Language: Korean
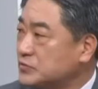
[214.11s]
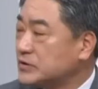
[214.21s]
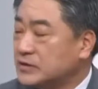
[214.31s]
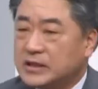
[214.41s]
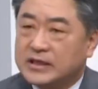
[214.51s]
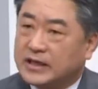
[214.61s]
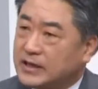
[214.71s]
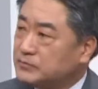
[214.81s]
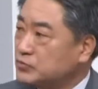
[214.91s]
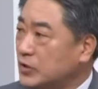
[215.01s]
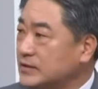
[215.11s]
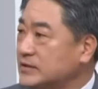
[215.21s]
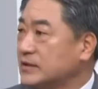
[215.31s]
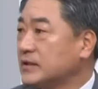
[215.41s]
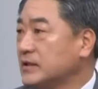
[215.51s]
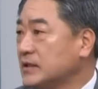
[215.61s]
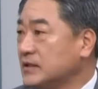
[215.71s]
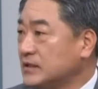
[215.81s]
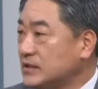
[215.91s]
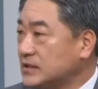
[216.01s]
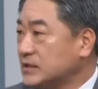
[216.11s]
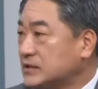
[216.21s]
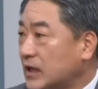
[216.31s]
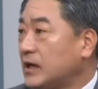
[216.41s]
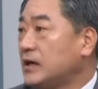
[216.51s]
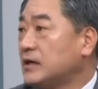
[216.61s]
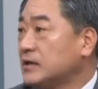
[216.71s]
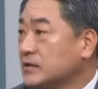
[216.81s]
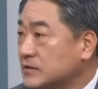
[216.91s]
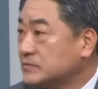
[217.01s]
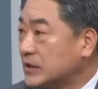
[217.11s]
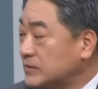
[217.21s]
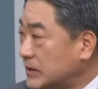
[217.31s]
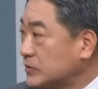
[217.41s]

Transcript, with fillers: 부분은 행안부한테 일일이 다 검사를